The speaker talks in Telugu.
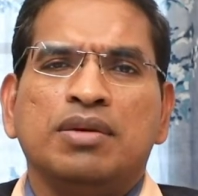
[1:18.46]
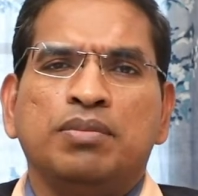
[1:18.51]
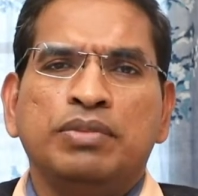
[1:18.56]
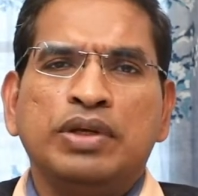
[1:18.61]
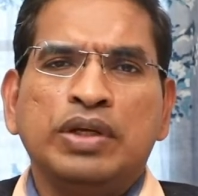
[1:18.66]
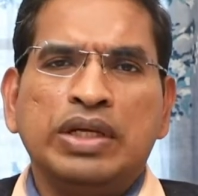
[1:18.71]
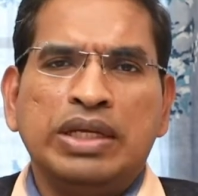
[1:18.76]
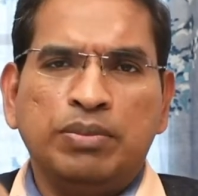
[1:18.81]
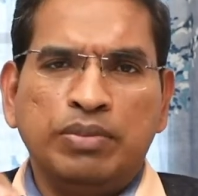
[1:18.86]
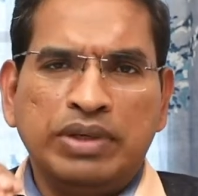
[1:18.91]

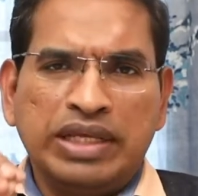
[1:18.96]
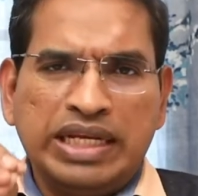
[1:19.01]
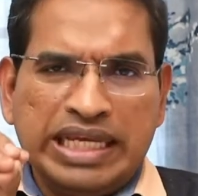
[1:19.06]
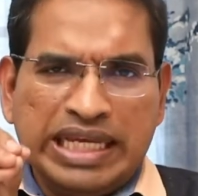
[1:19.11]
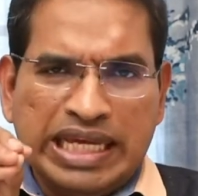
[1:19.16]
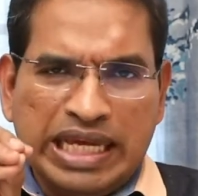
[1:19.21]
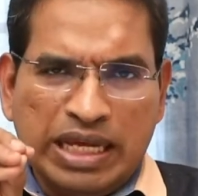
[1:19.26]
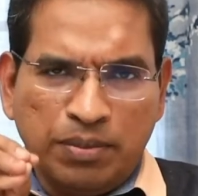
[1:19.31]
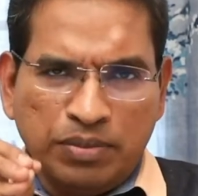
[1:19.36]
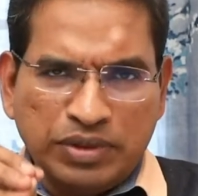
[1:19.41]
మీ మీరు
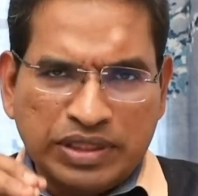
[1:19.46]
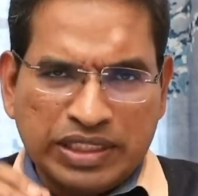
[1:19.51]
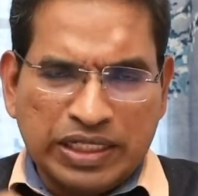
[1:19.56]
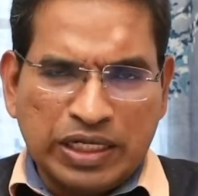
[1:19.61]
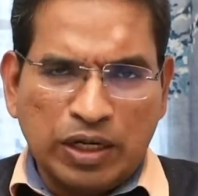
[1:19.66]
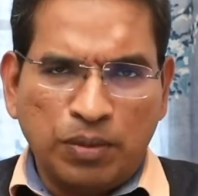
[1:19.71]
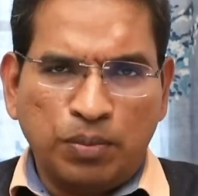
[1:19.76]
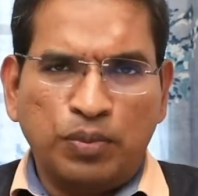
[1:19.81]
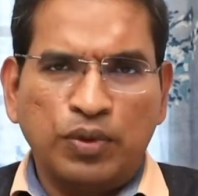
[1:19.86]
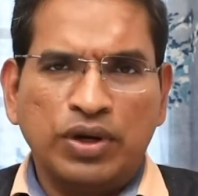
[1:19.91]
ఏం
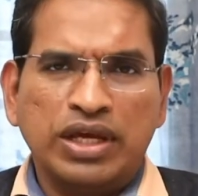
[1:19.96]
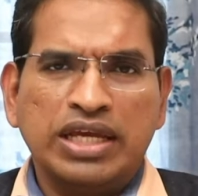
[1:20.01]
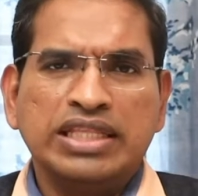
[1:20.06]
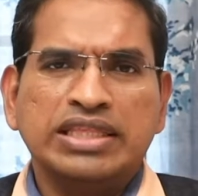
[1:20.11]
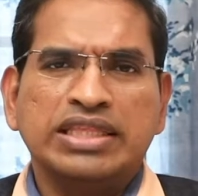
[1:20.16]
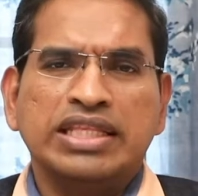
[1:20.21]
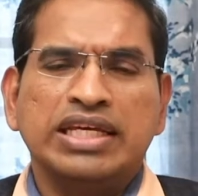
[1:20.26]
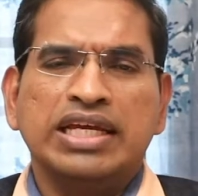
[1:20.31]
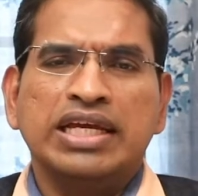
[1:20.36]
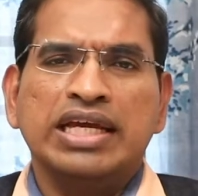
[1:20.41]

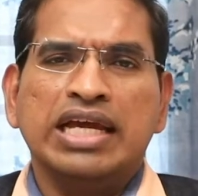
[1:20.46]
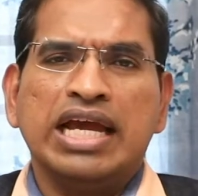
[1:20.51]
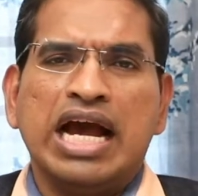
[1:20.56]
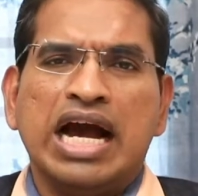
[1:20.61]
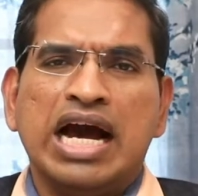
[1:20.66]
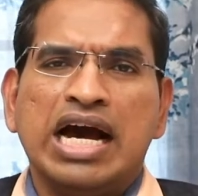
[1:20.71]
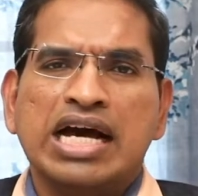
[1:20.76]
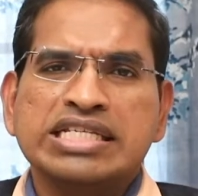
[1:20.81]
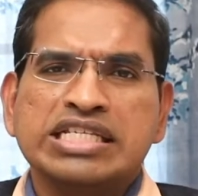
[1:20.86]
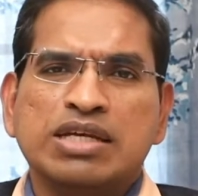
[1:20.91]
తిన్నప్పుడైతే
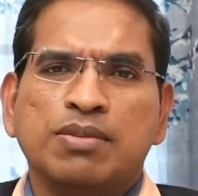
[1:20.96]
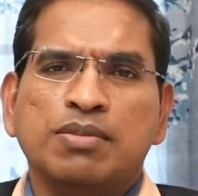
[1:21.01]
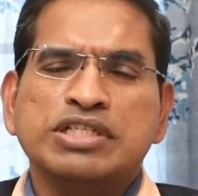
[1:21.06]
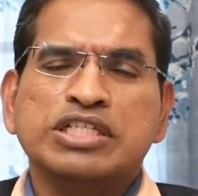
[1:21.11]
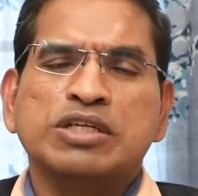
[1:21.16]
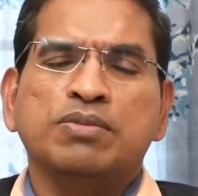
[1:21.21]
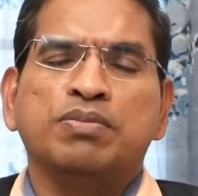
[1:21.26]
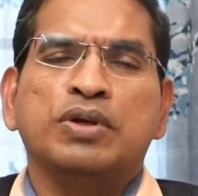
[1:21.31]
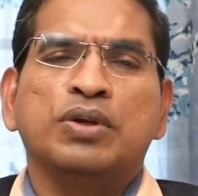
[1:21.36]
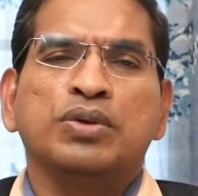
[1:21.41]
ఆ
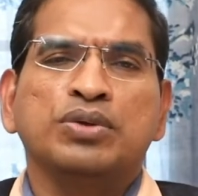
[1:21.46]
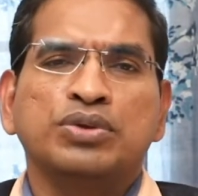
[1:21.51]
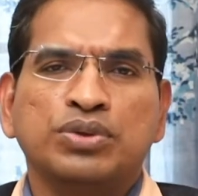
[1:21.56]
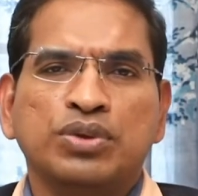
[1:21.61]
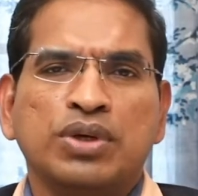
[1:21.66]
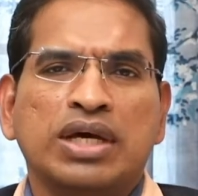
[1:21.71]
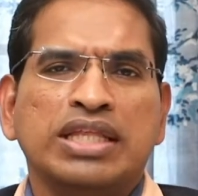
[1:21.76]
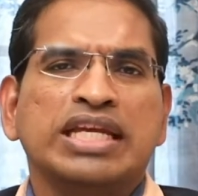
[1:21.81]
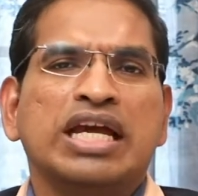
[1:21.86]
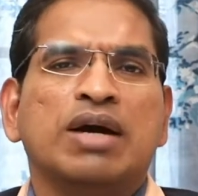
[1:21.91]
సమస్య
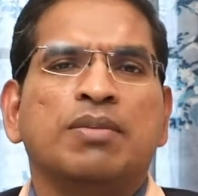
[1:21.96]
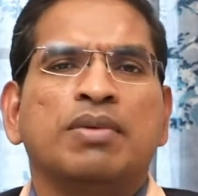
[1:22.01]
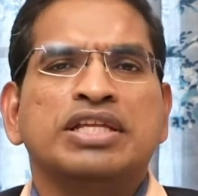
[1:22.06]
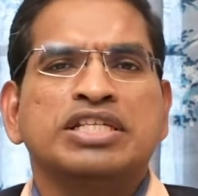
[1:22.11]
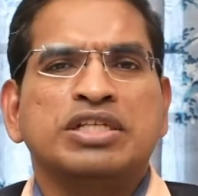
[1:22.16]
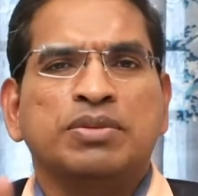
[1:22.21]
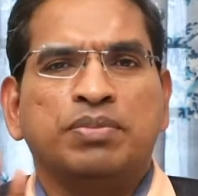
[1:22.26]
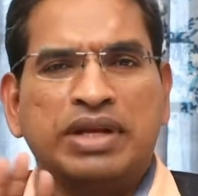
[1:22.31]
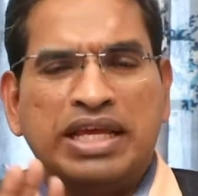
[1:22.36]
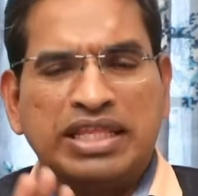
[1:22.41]
పెరుగుతుందో అది
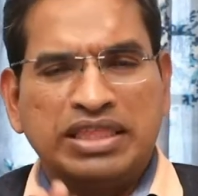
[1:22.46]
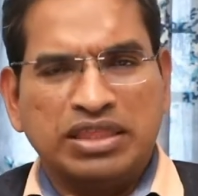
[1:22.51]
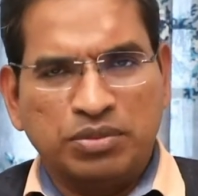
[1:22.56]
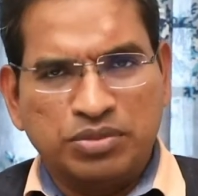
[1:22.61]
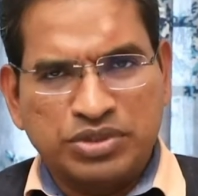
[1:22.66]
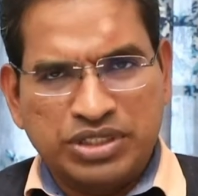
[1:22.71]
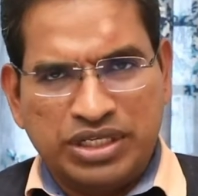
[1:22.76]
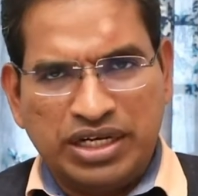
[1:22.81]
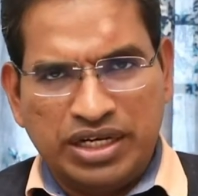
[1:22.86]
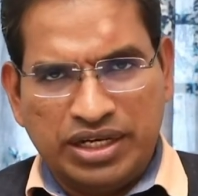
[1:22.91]
గమనించే ప్రయత్నం
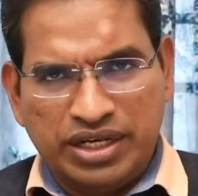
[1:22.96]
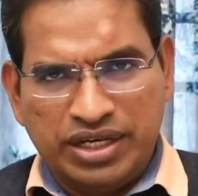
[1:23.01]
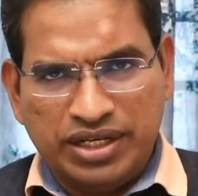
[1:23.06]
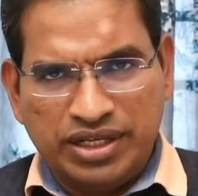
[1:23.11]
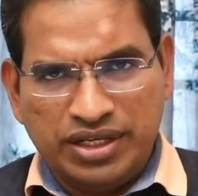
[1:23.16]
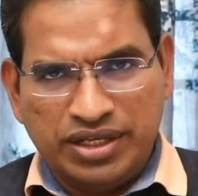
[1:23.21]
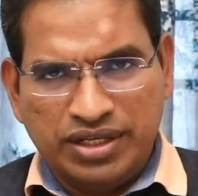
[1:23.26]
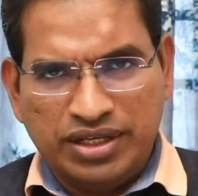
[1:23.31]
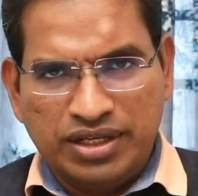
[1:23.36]
చేయండి